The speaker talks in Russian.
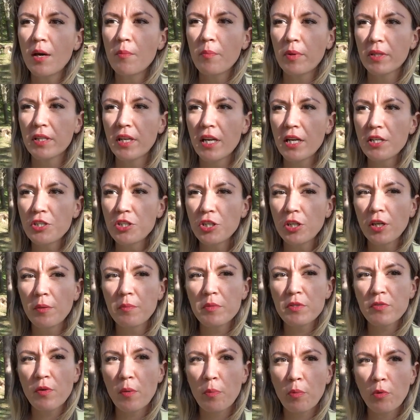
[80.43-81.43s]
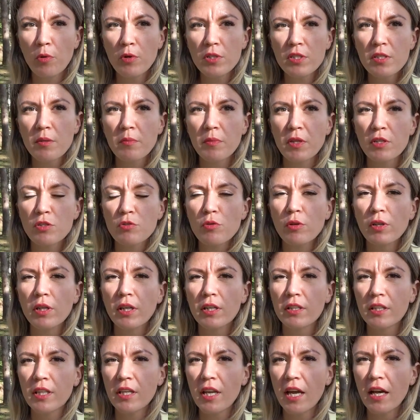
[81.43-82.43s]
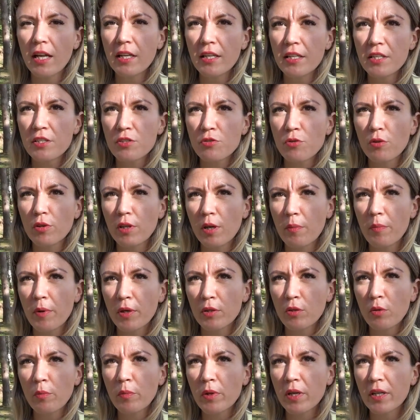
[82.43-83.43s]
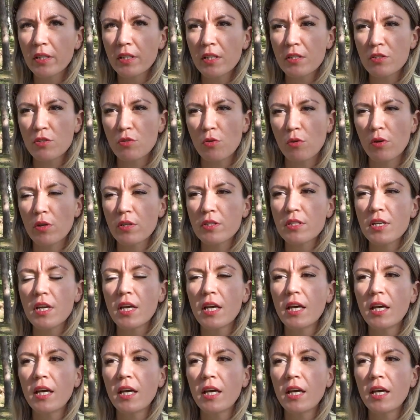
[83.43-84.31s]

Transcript: подрядчикам с вопросом, насколько это реально и сколько могло бы это стоить.